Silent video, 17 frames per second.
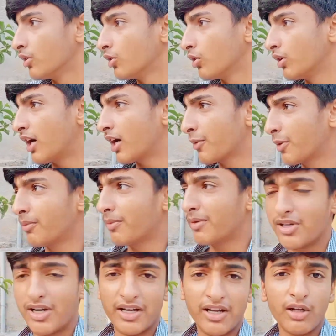तो यार फिर मैं
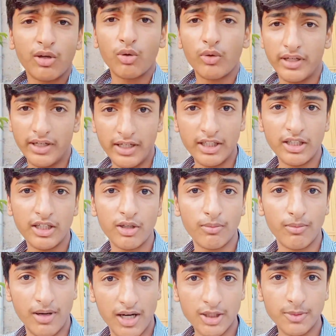जाने लगूँ ईद की
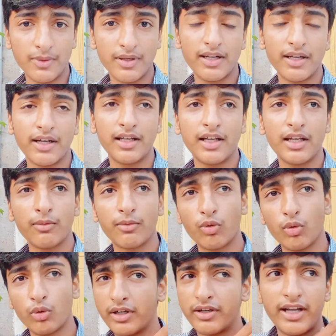नमाज़ पढ़ने के लिए
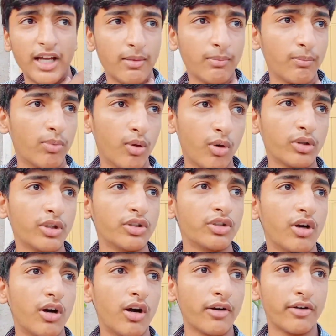क्योंकि टाइम बहुत ही
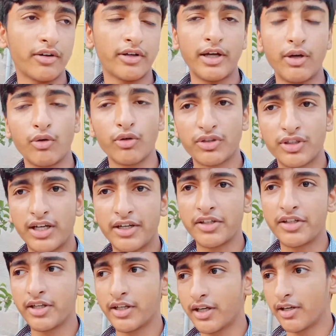शॉर्ट रखा है उन्होंने
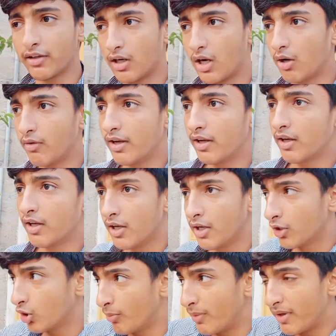साढ़े छः का रखा हुआ
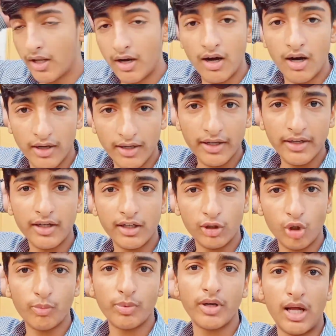है तो मैं नहा के
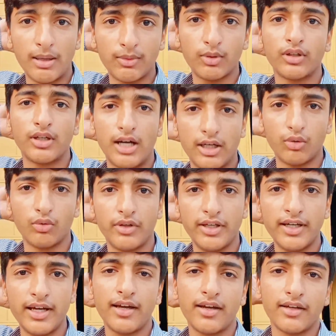निकलता हूँ फिर आपको दिखाता हूँ
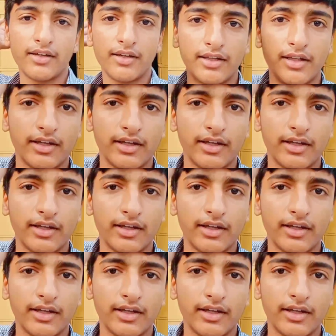ठीक है ये